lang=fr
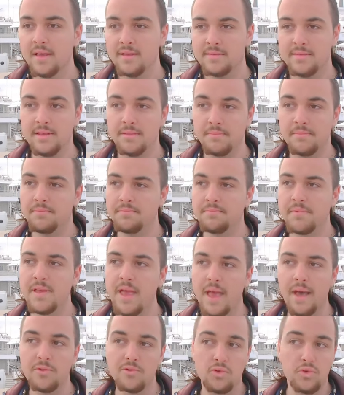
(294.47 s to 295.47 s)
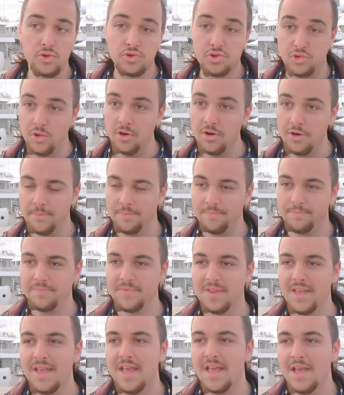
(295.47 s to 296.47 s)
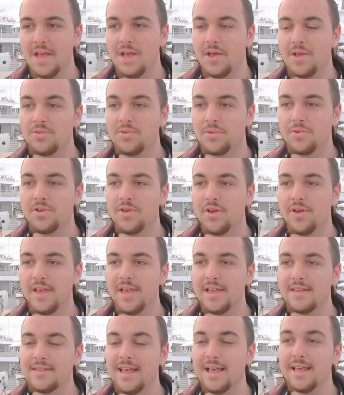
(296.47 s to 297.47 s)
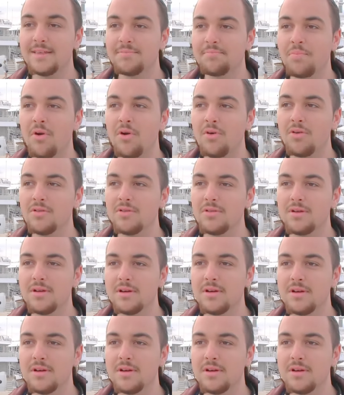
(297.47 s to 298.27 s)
C'est une guerre de nos jours. Mhm. Donc, et ça prend